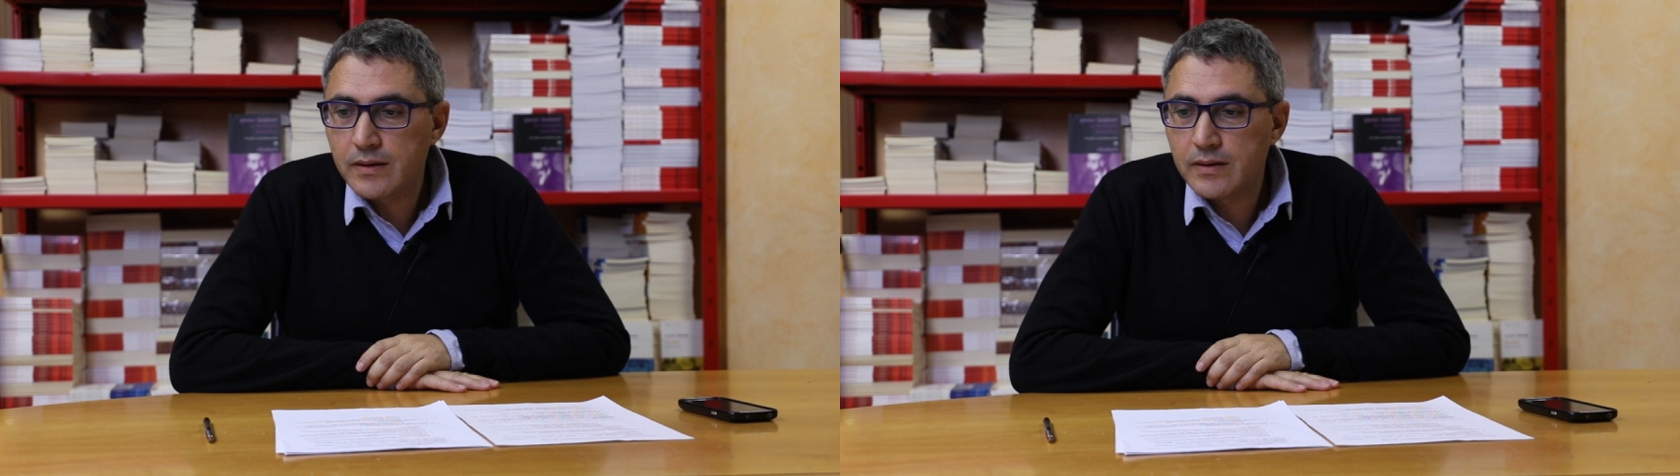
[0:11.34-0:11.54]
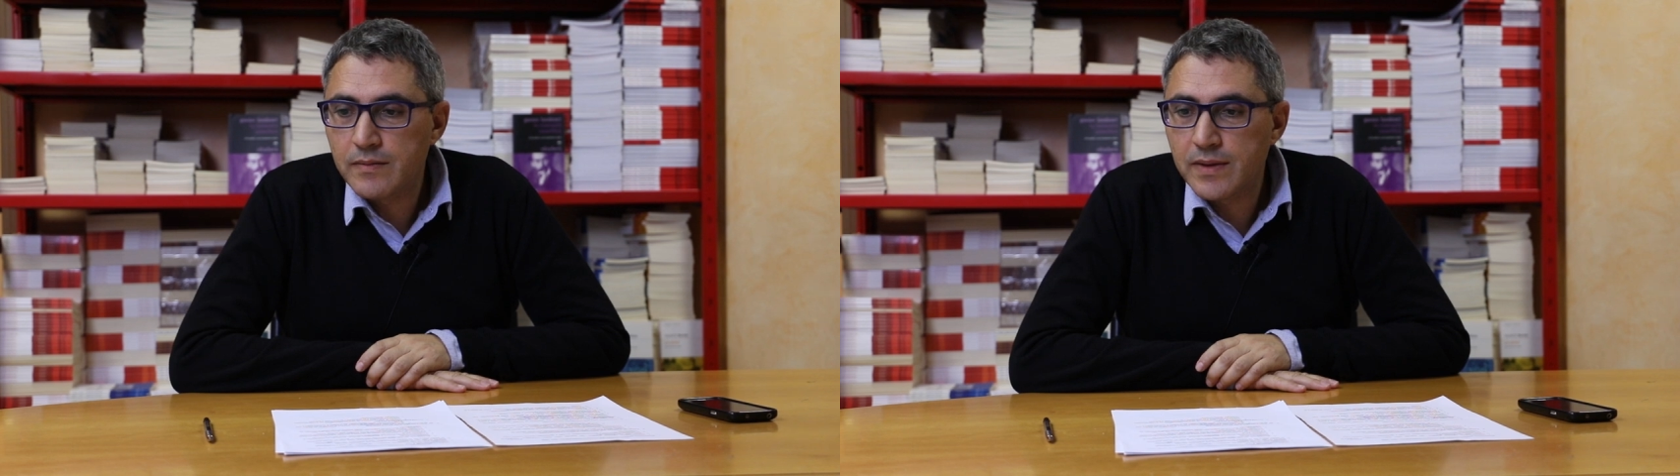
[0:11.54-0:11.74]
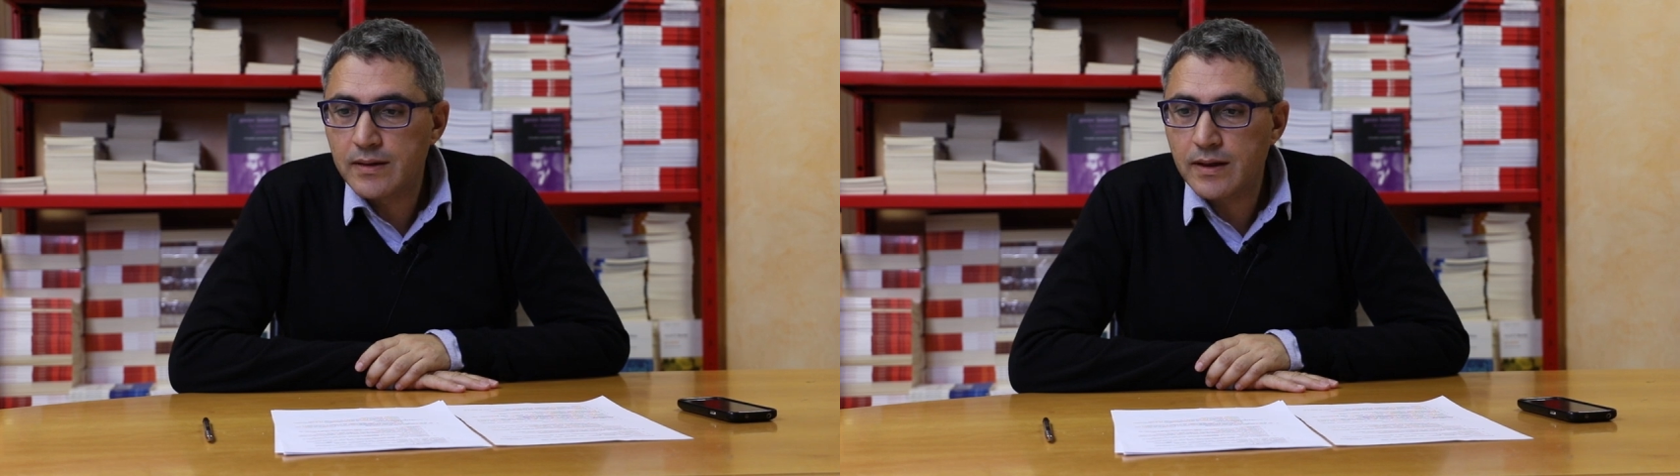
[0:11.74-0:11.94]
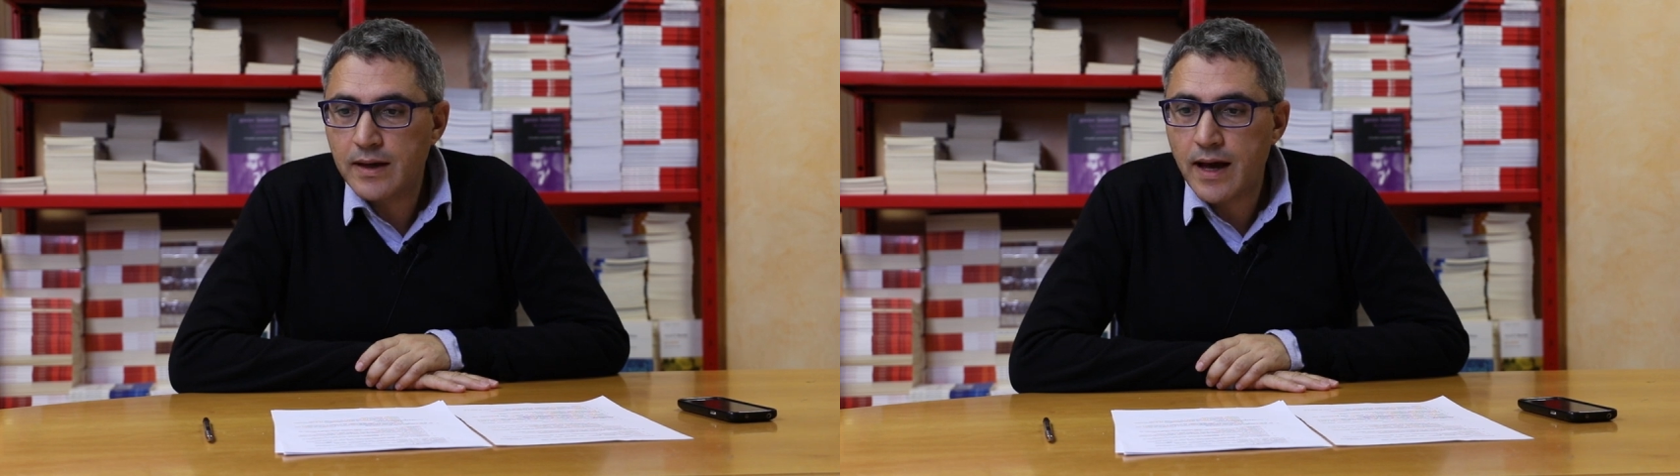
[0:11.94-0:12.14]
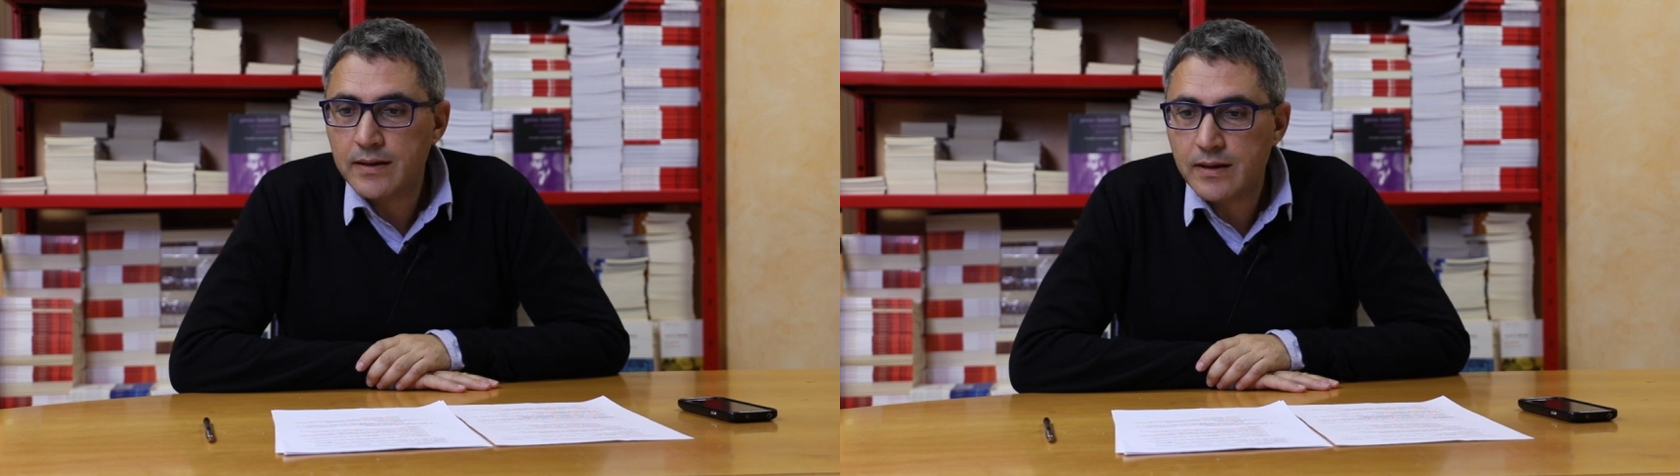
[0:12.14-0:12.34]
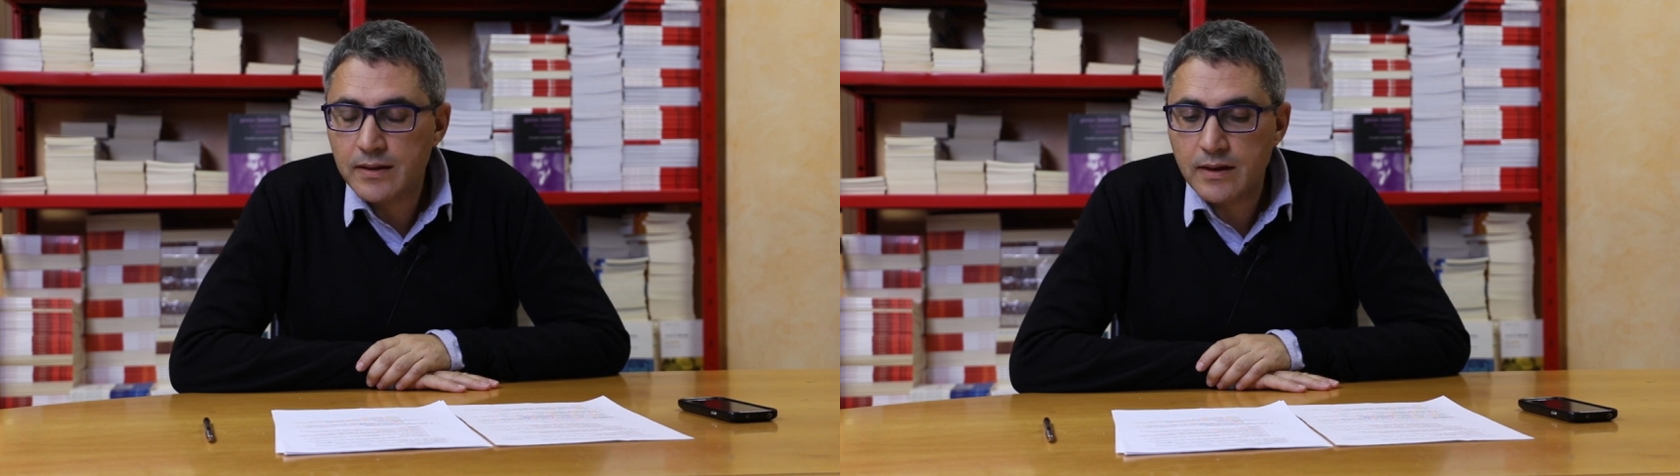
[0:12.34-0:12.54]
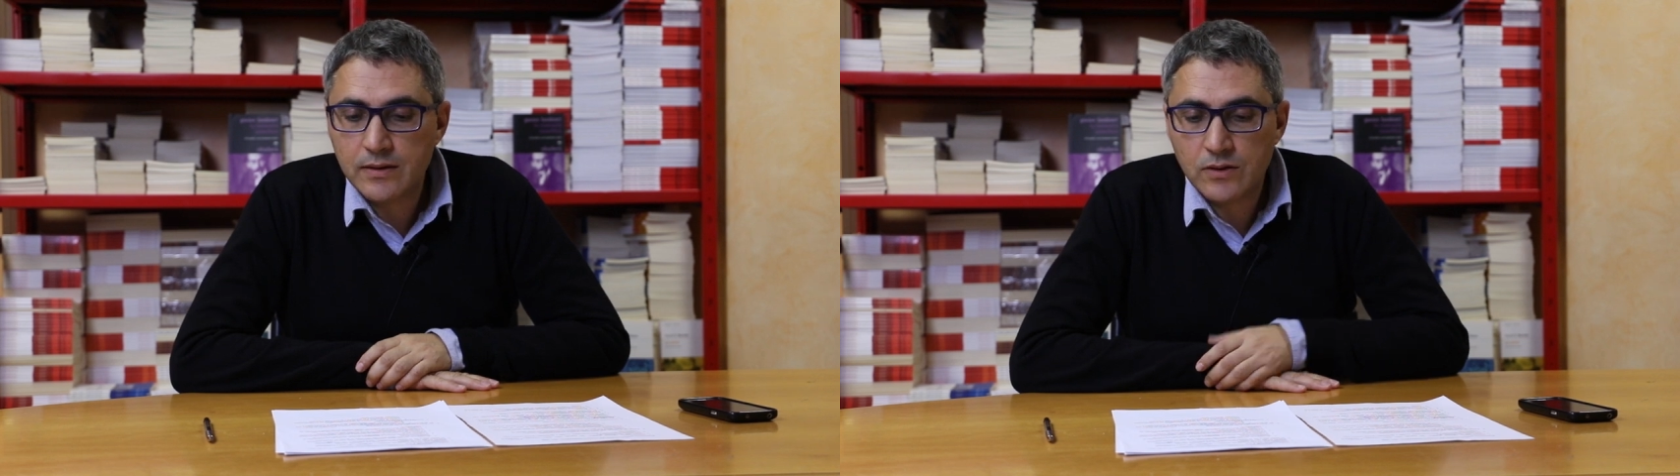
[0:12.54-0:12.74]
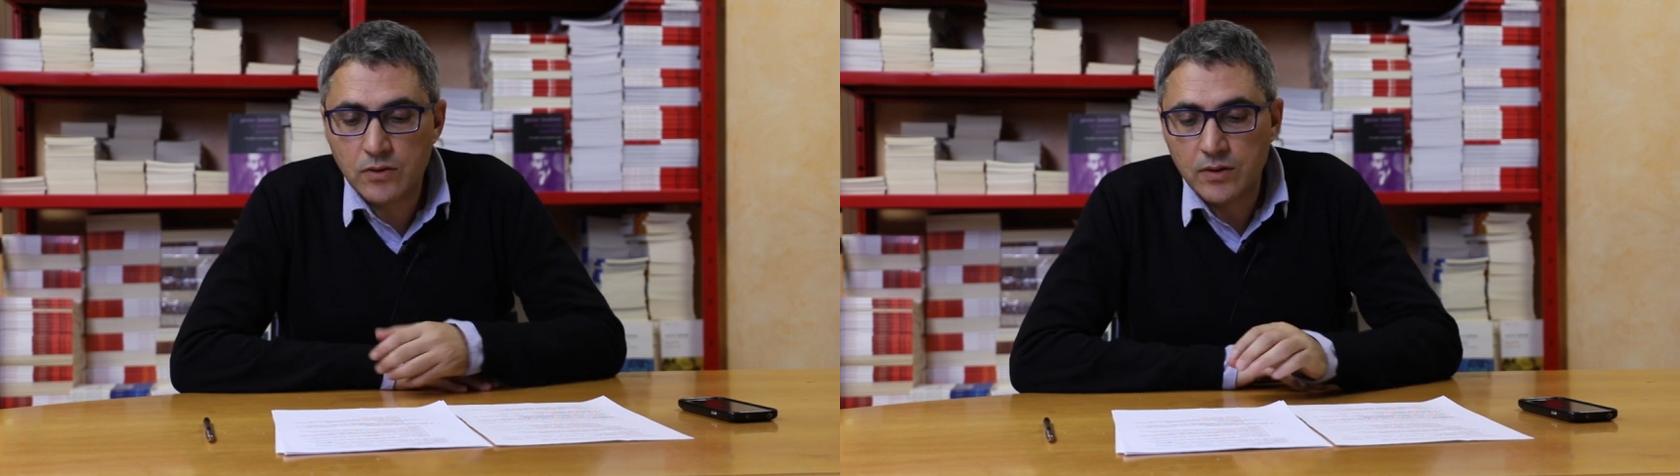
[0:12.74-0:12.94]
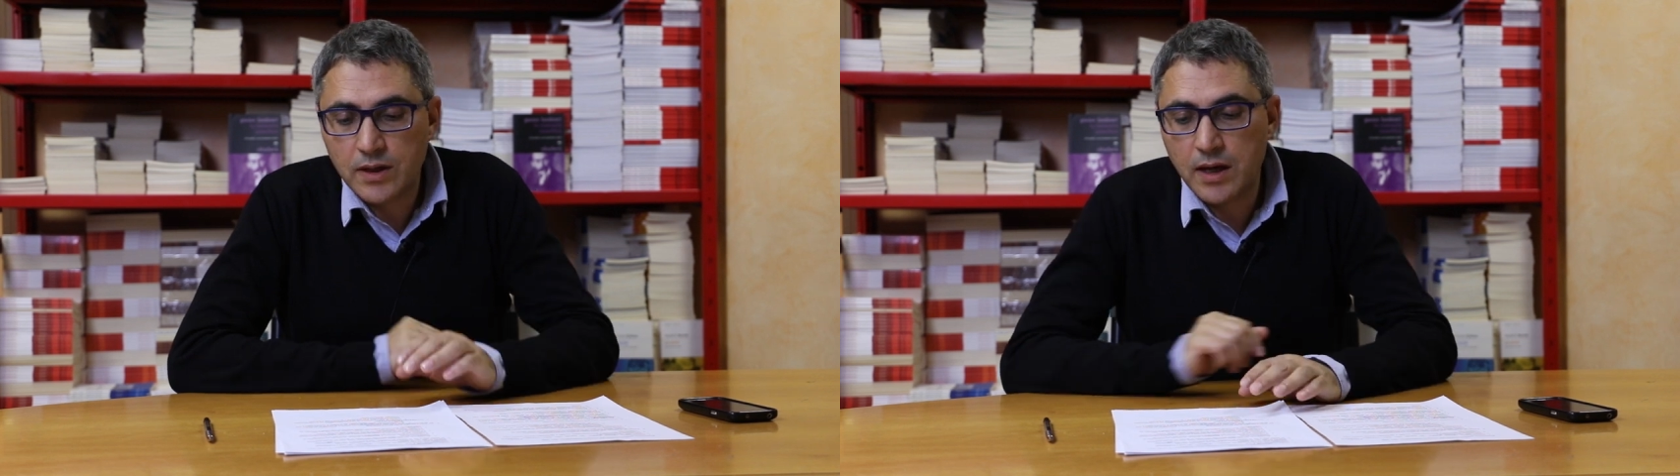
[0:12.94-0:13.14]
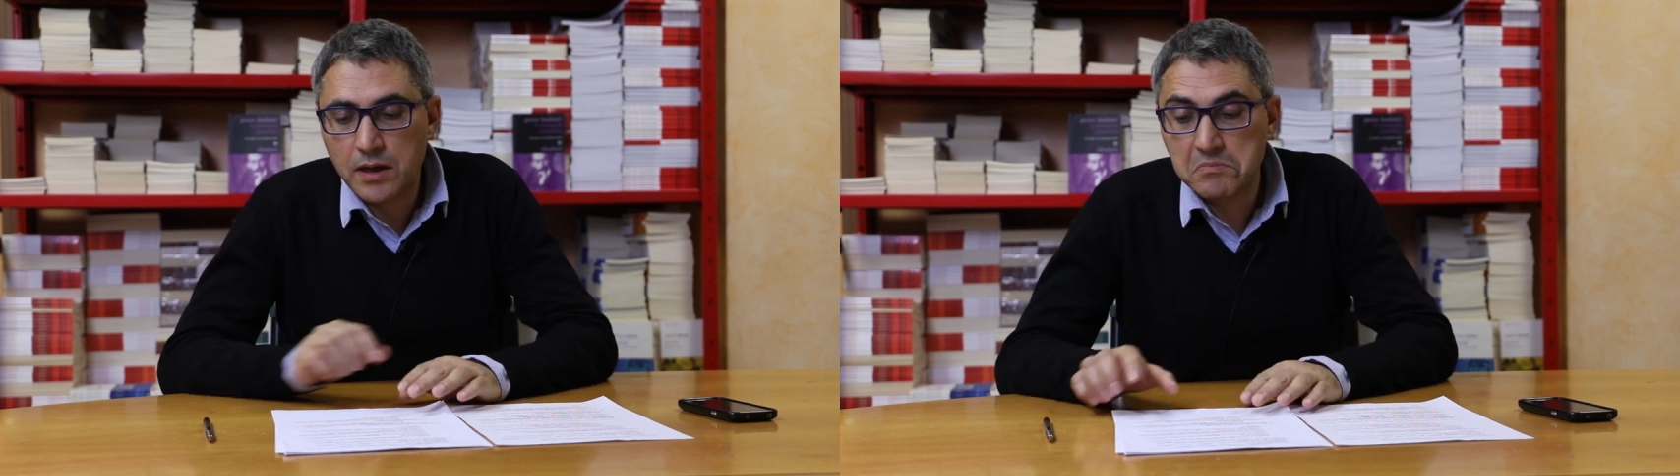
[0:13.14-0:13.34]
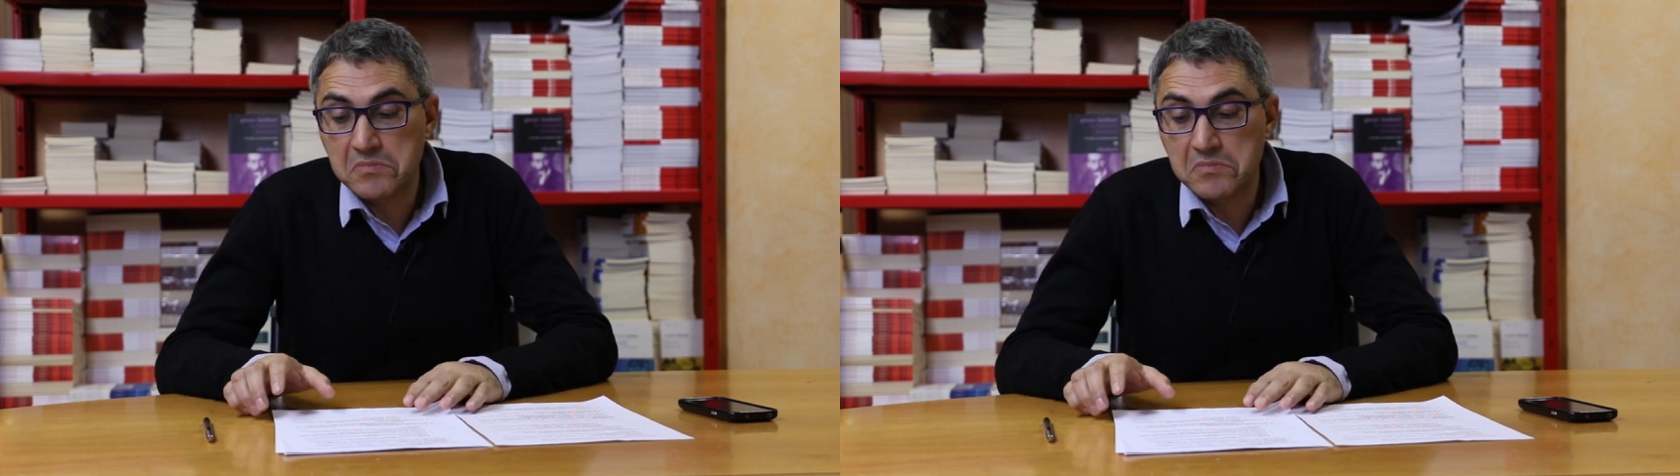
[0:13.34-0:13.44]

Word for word: dimenticata nella storia